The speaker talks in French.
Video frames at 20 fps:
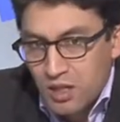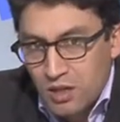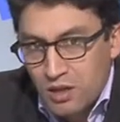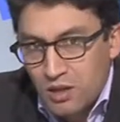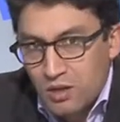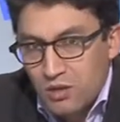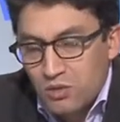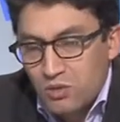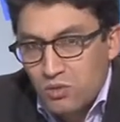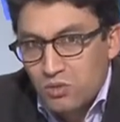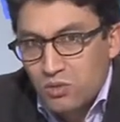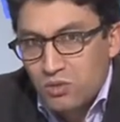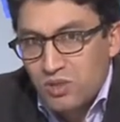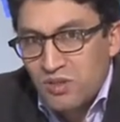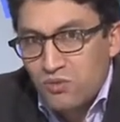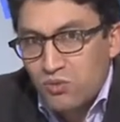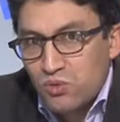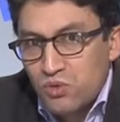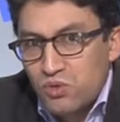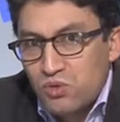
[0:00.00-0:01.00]

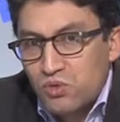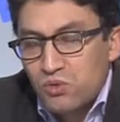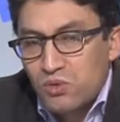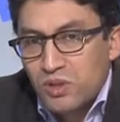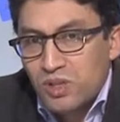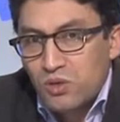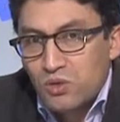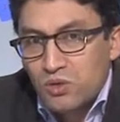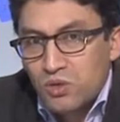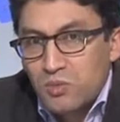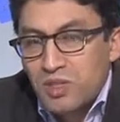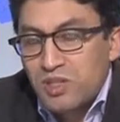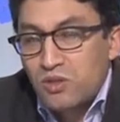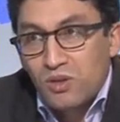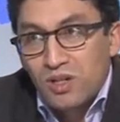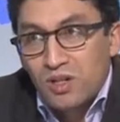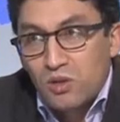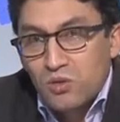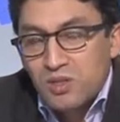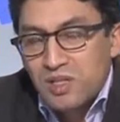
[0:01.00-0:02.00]
d'évolution économique que
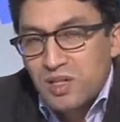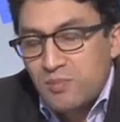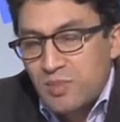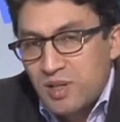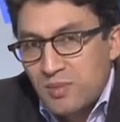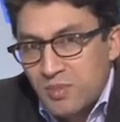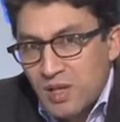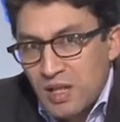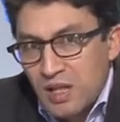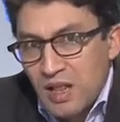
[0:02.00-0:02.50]
les causes elles-mêmes.